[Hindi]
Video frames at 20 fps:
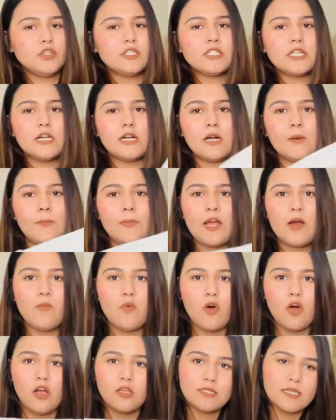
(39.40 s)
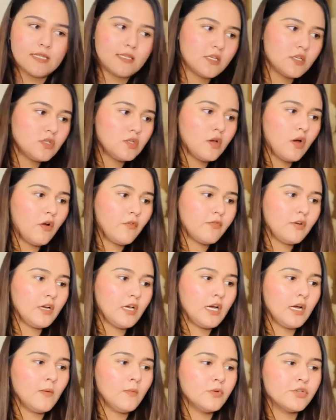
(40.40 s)
इसका कपड़ा बहुत ज्यादा सॉफ्ट
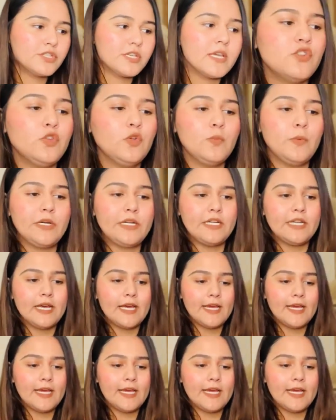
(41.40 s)
लगा मुझे दुपट्टा